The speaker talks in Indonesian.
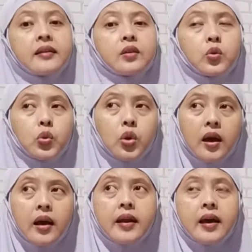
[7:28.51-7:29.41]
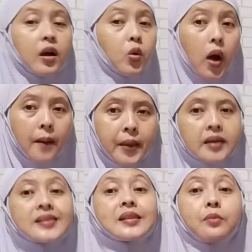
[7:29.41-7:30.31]
gula darahku aman
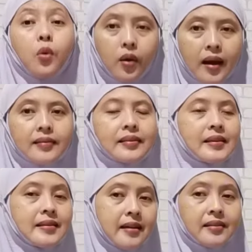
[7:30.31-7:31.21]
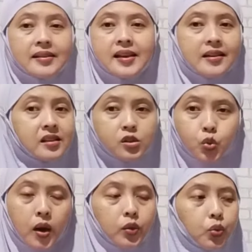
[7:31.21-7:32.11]
semoga tidak terjadi
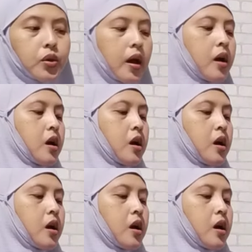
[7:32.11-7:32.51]
sesuatu ya